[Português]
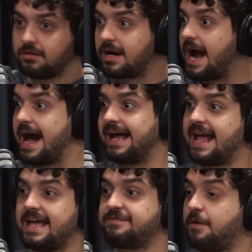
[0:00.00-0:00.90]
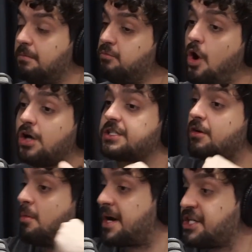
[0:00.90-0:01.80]
lugar e falou: Nossa,
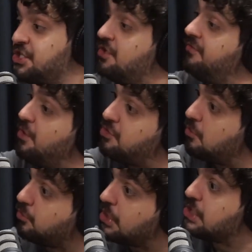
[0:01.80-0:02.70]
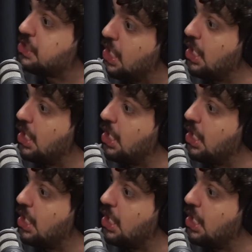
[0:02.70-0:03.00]
como é que a gente não viu isso acontecer?